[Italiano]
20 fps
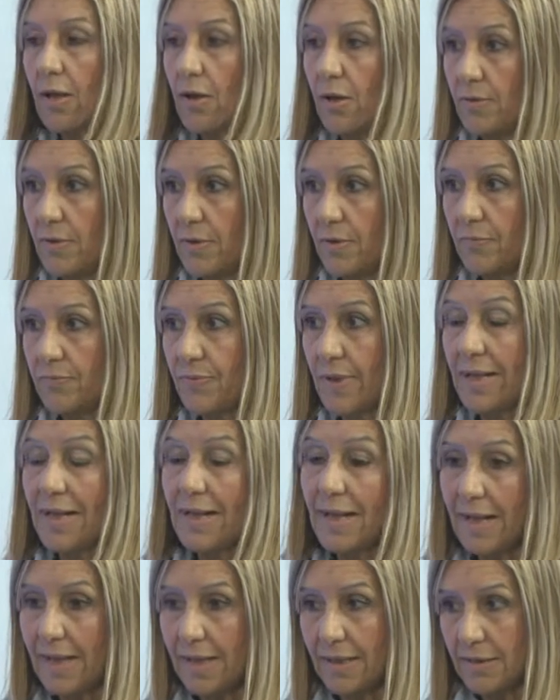eh,
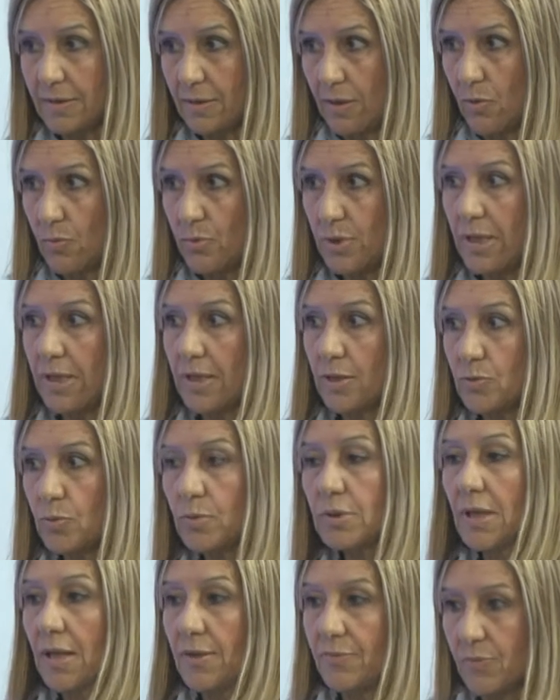fare rete, unire
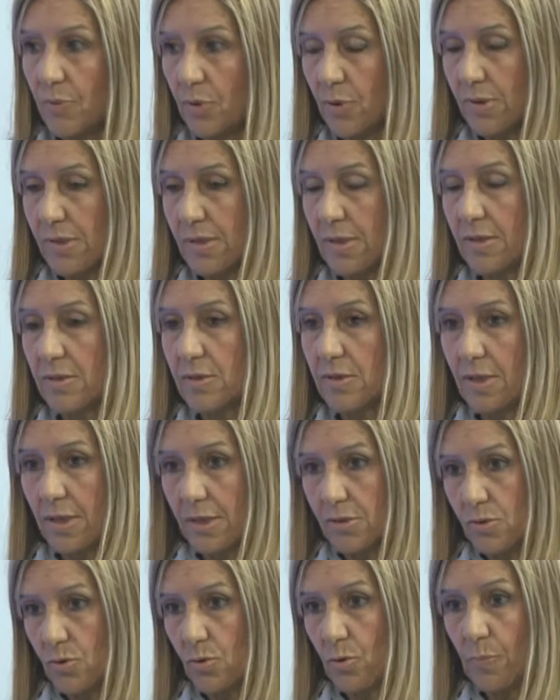tutte le forze
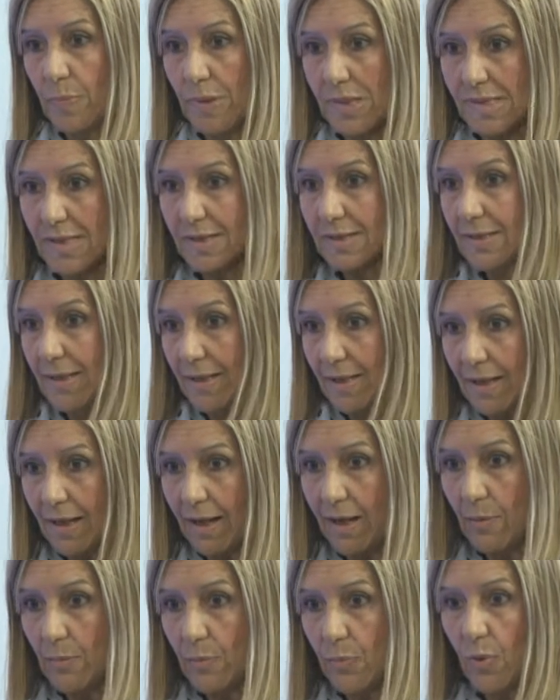che sono presenti in
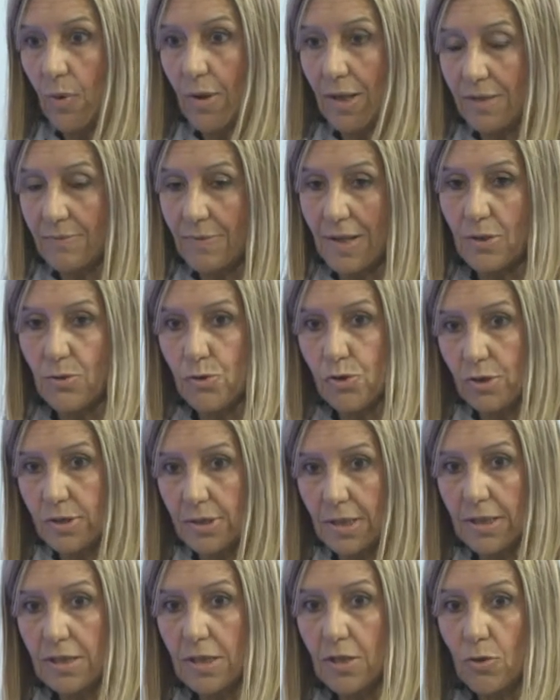campo a livello
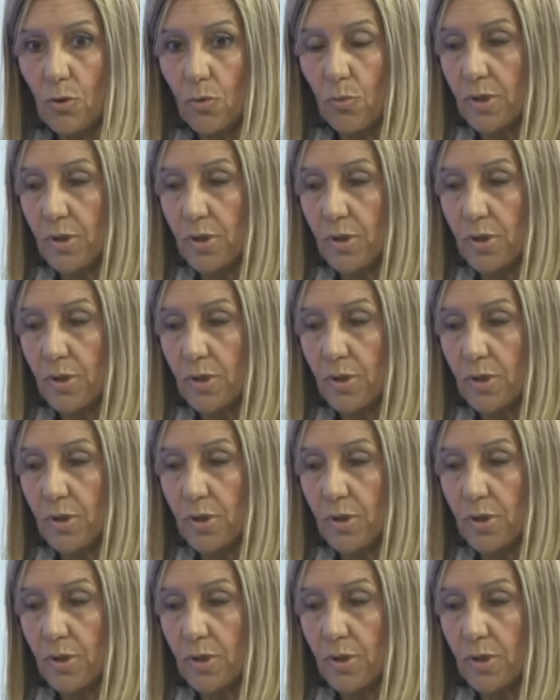cittadino,